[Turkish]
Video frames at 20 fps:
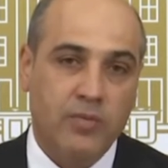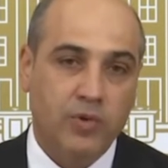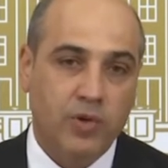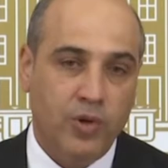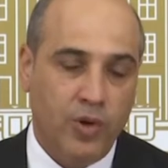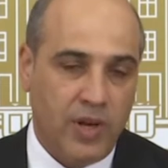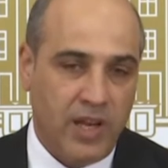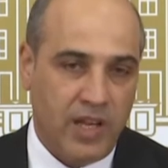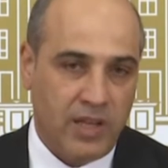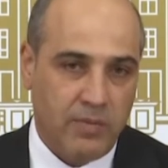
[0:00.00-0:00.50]
Bu
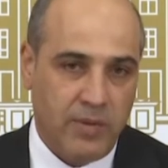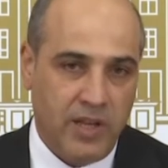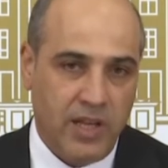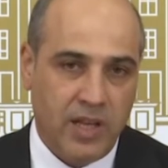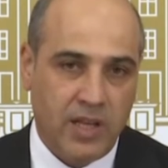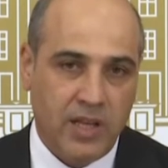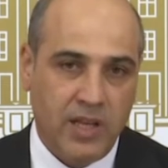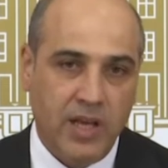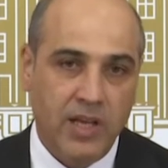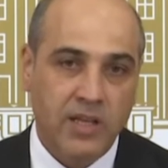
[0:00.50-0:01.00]

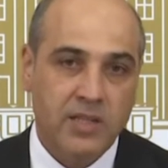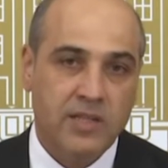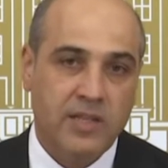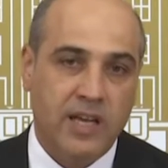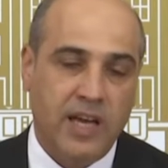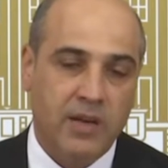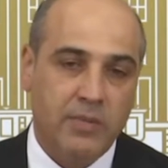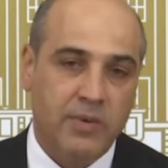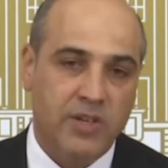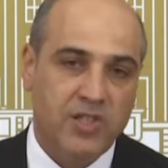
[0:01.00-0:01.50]
yönetmelikle
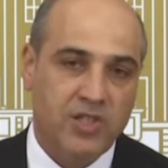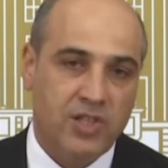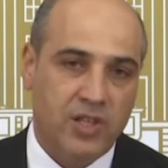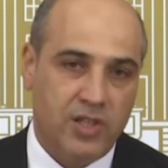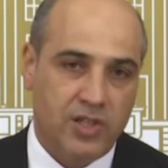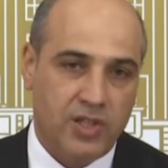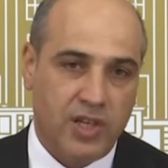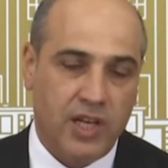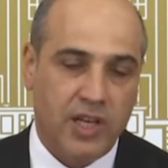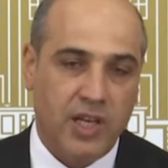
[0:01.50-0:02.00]
serbest
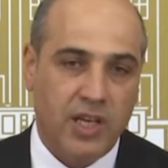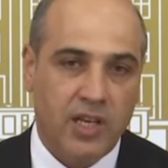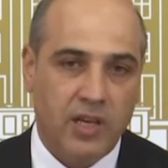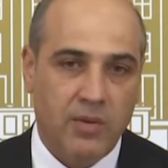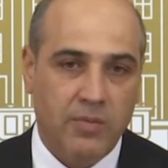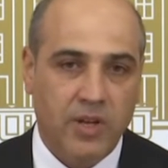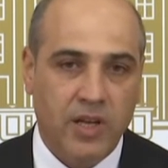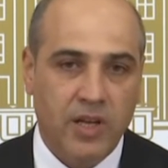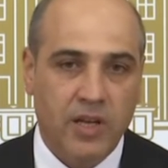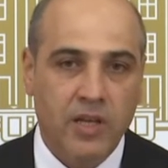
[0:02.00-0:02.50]
çalışan
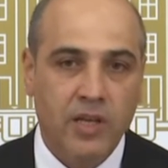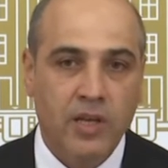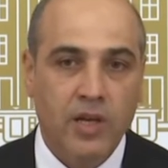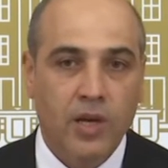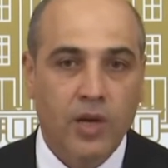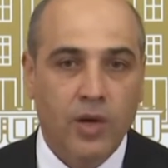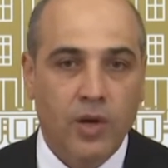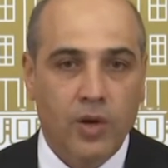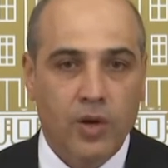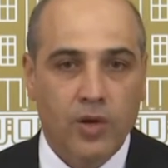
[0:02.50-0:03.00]
hekimlerin
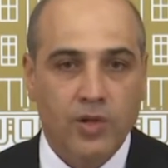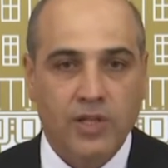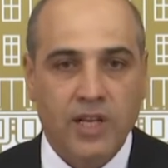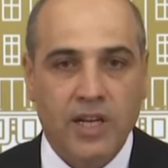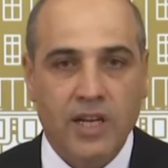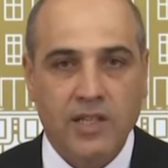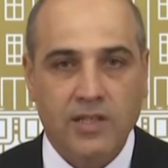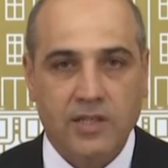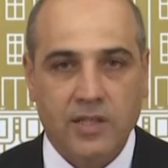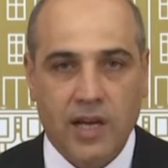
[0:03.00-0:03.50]
özel
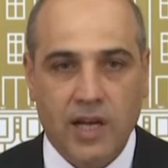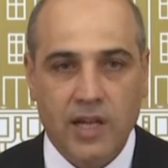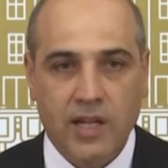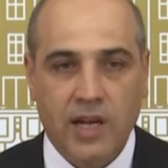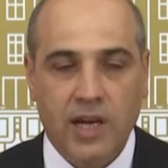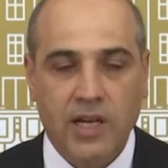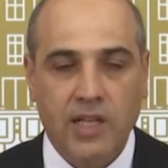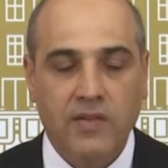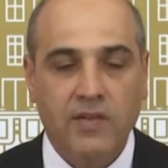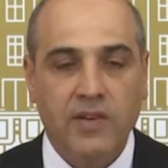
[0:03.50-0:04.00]

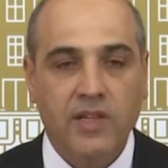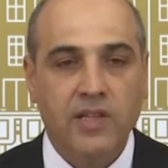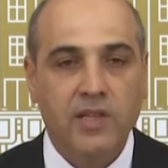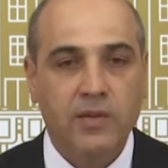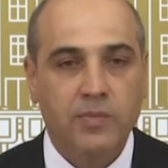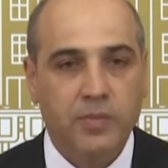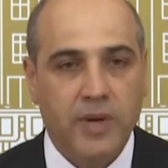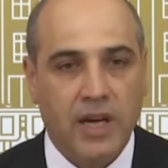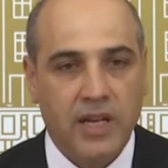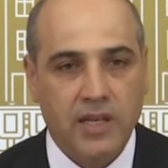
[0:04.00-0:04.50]
hastanelerde ve
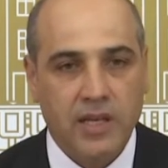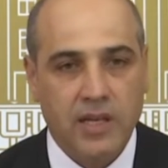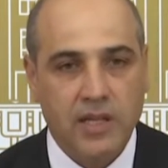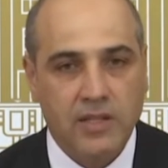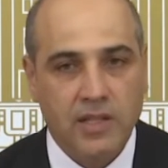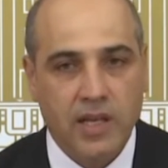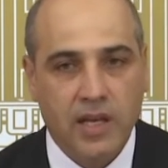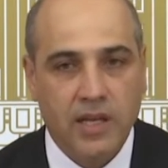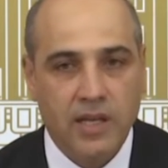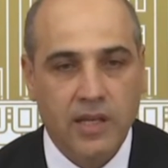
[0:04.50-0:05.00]
tıp
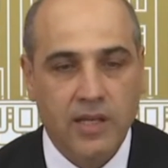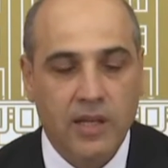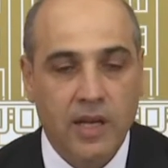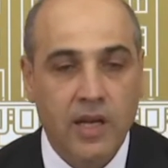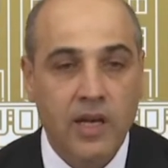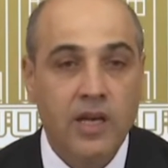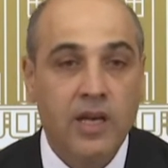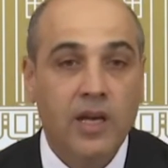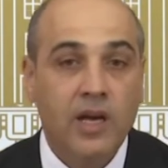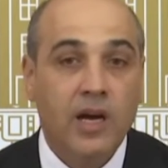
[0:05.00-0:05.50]

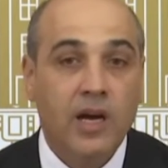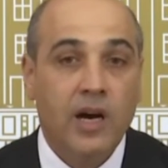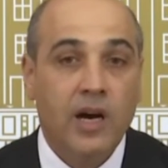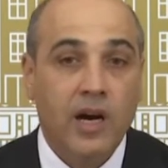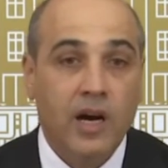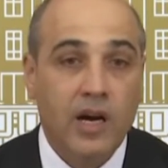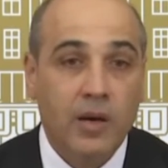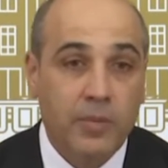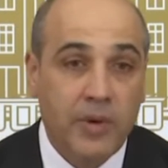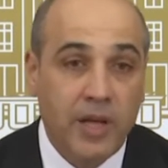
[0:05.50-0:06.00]
merkezlerinde
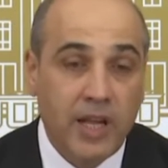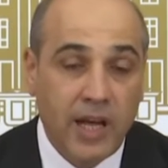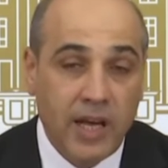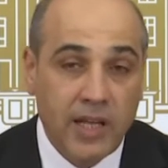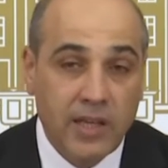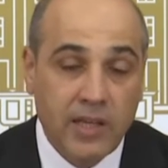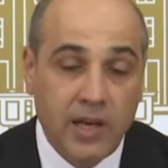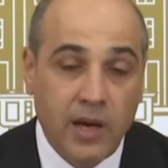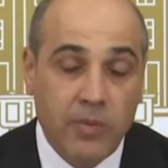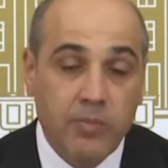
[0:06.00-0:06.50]

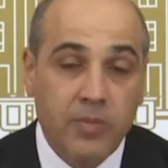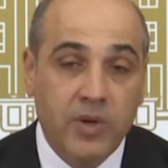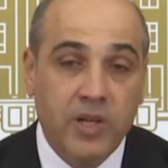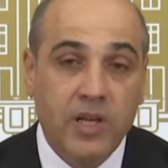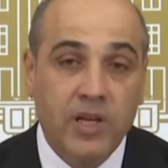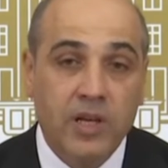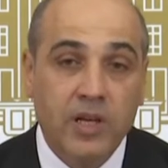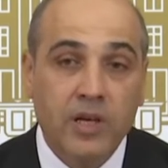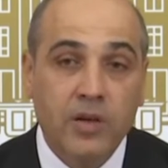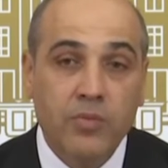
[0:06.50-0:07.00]
ameliyat
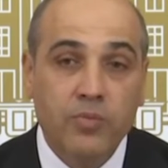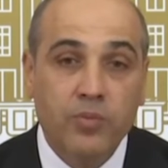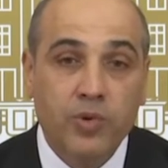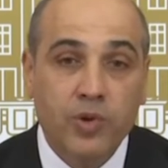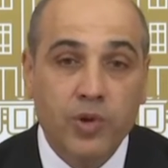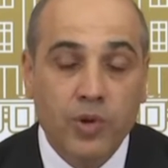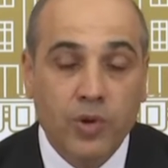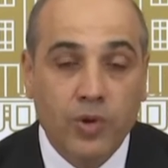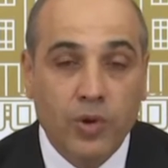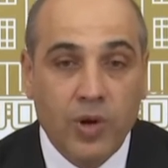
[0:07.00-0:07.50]
yapmaları
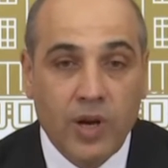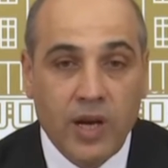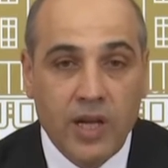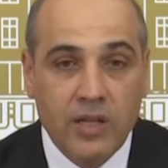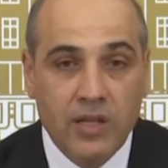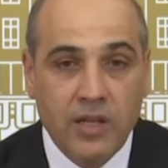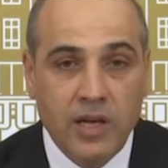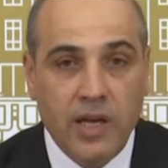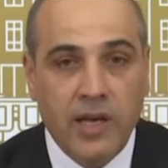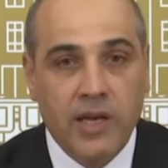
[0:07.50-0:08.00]
büyük
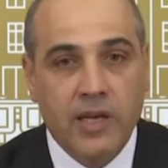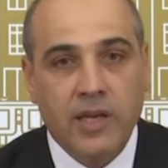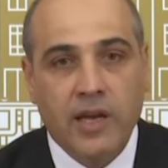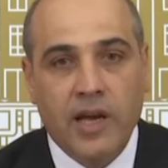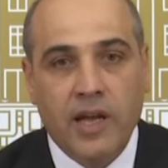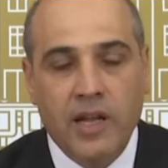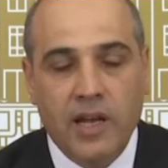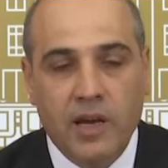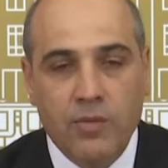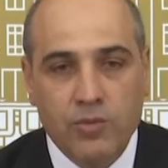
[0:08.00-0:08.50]
oranda
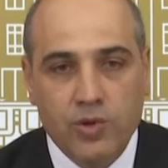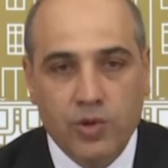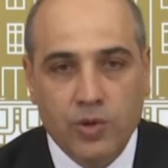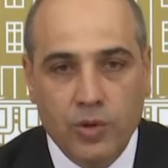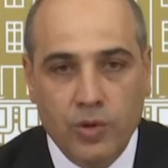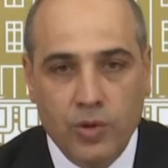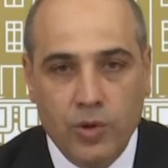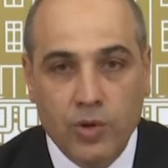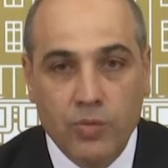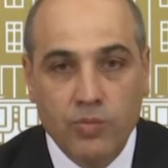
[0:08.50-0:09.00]
engellenmiş
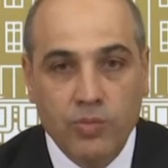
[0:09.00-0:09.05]
oluyor.